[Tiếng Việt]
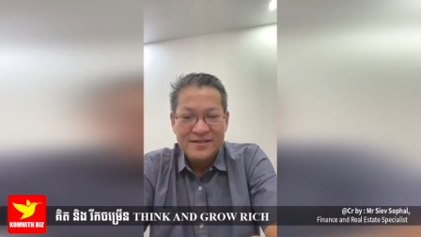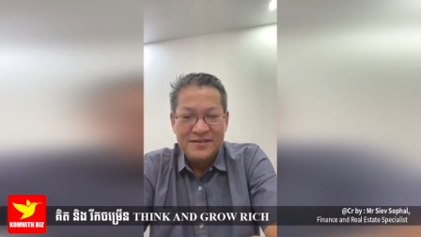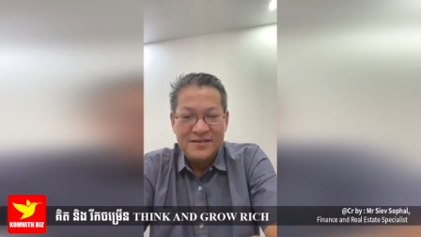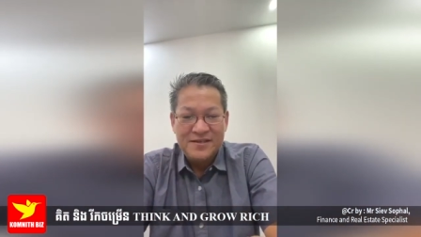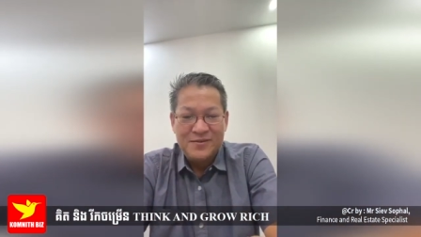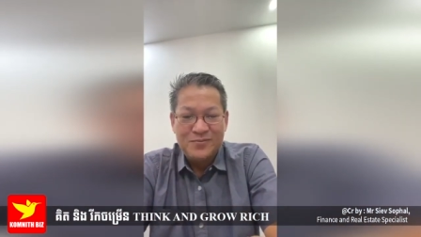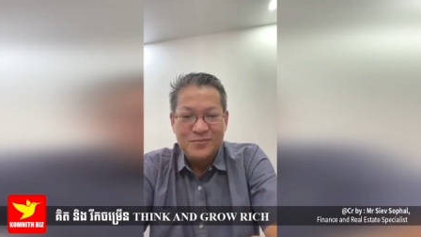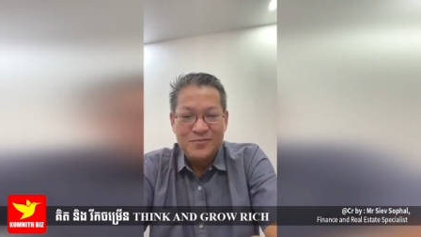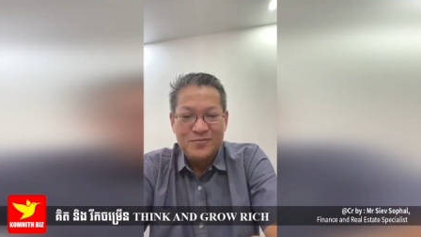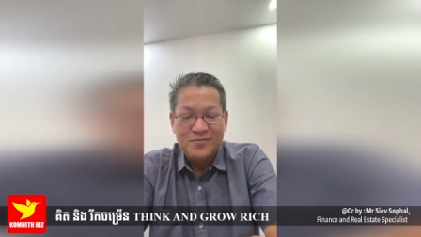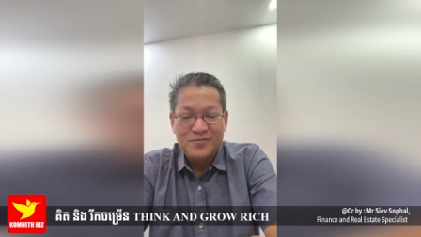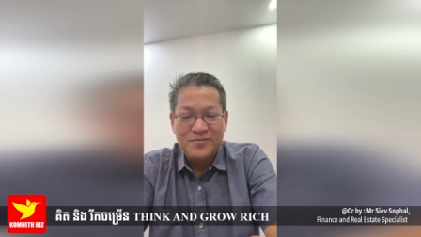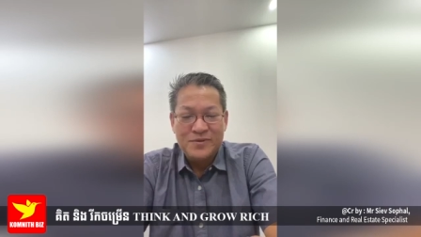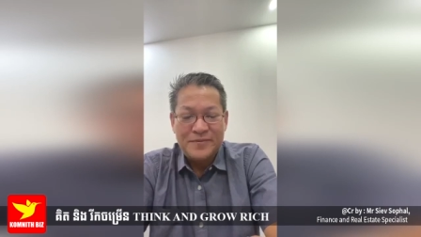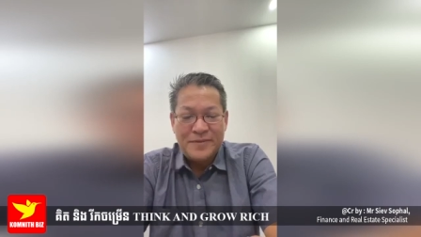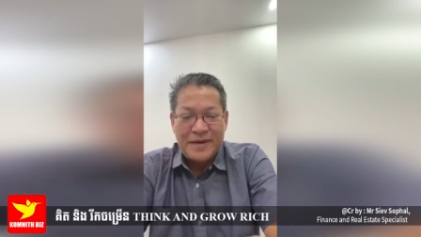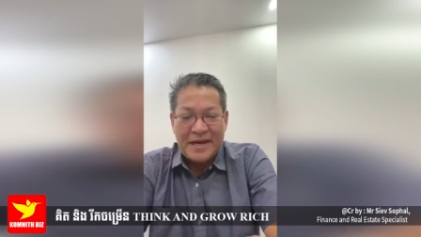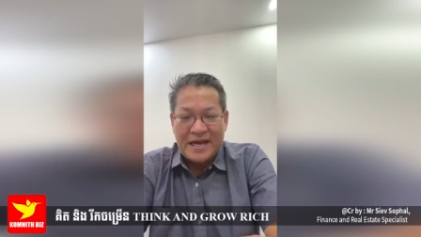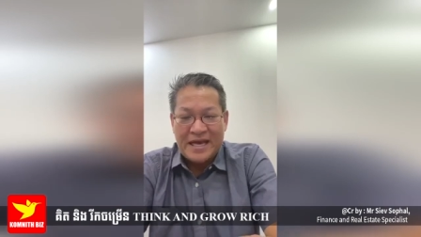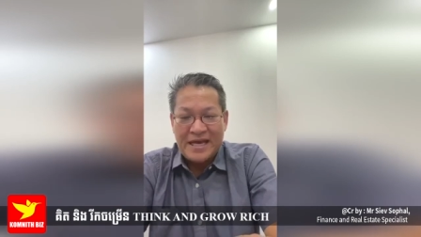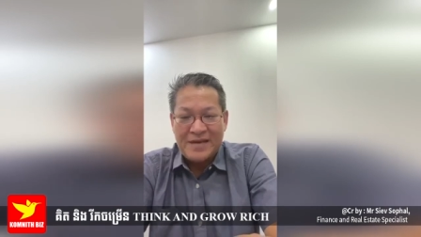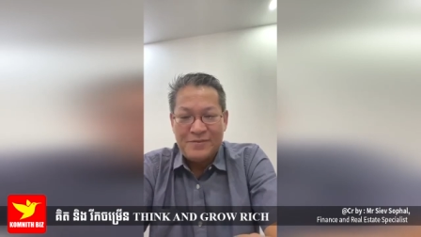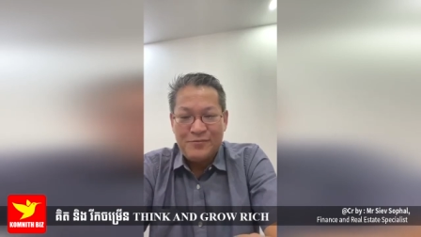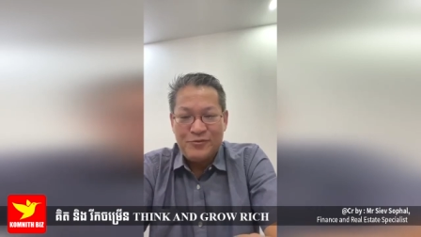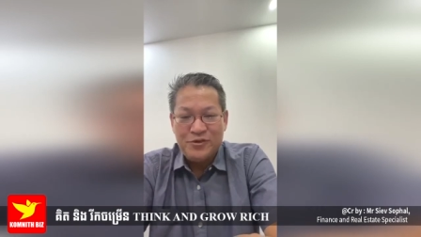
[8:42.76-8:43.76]
trong vào
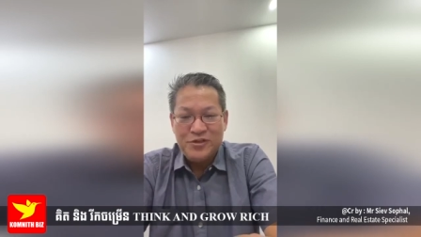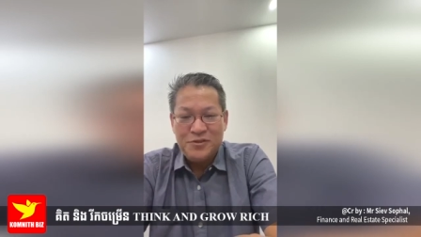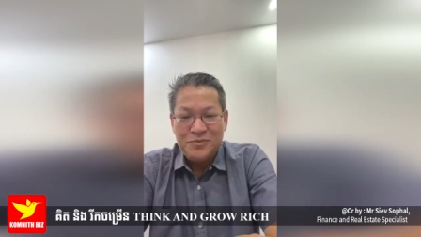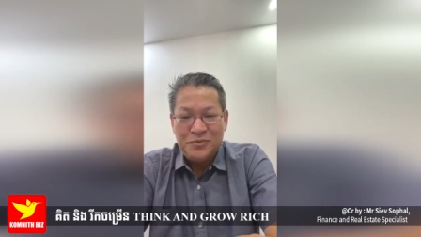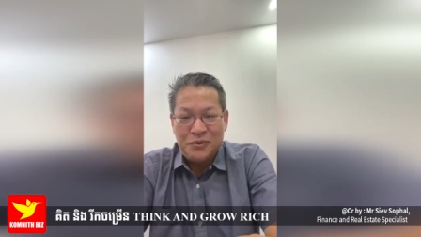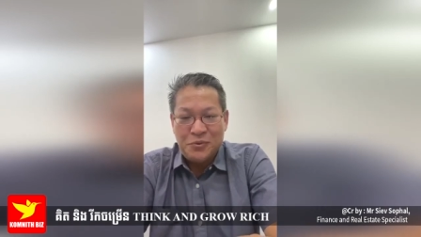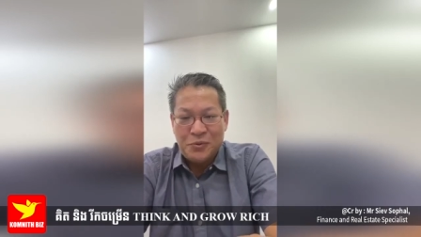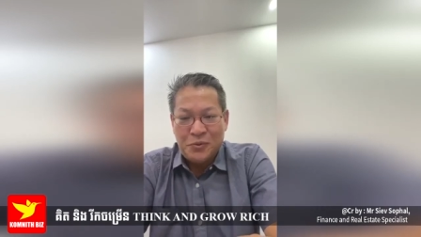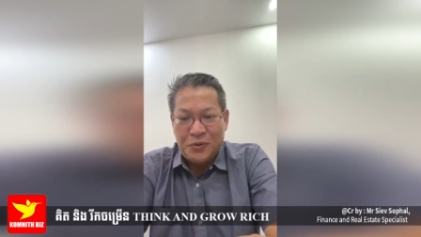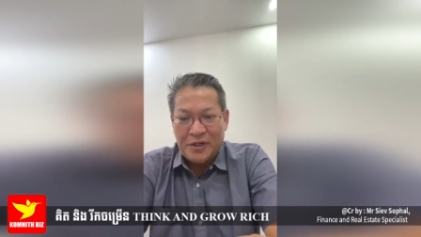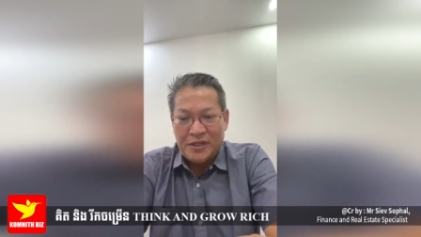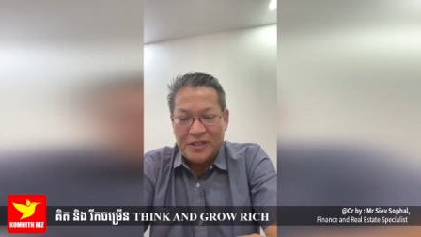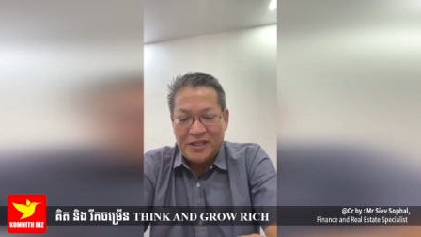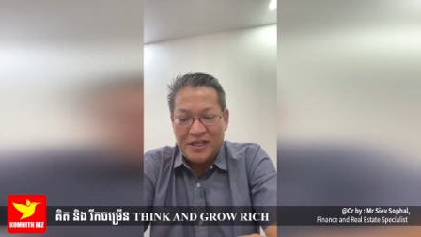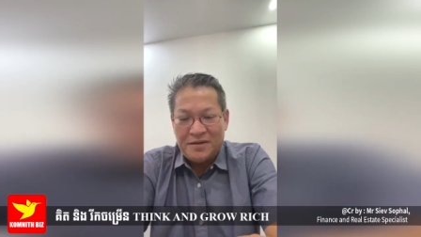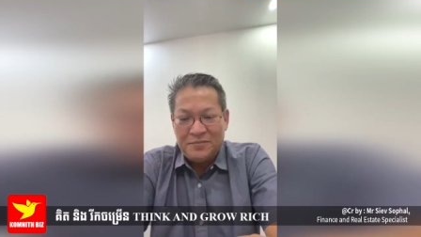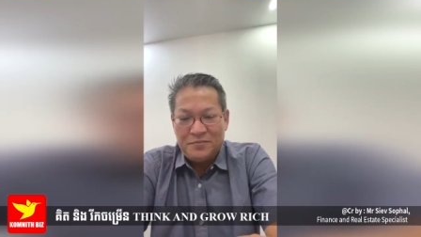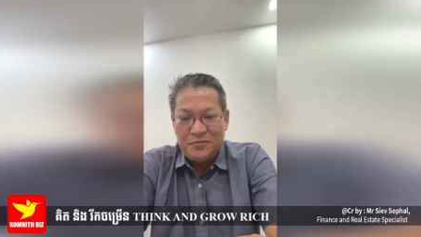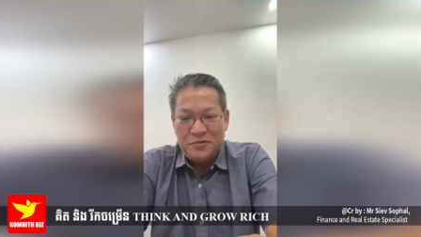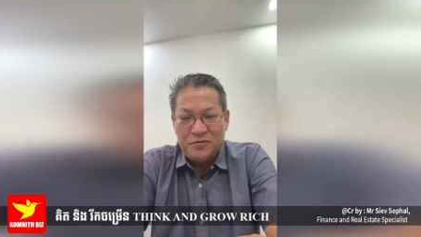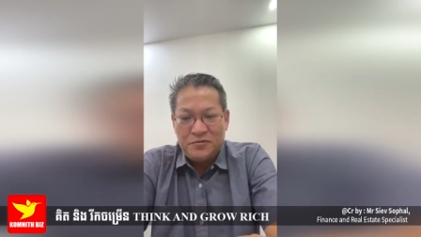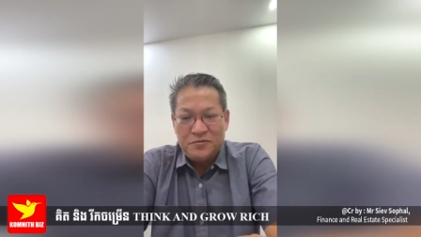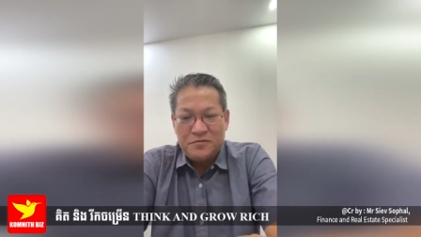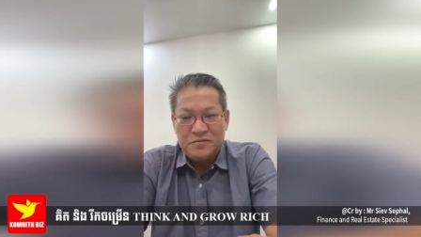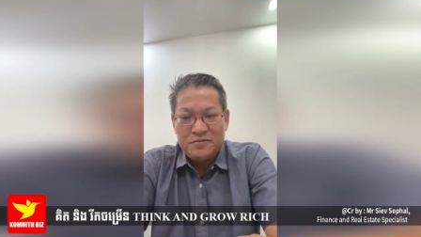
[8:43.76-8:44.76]
ban ngày muốn nhầm chủ có thà
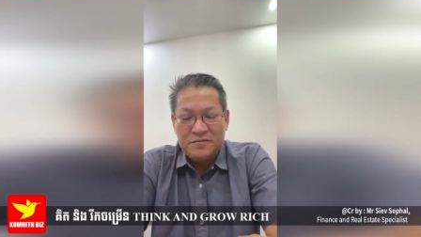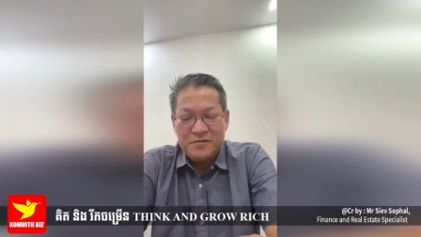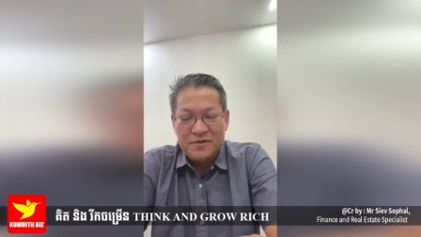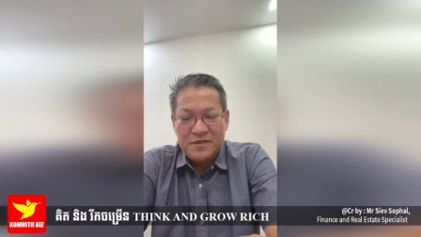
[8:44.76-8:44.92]
phụ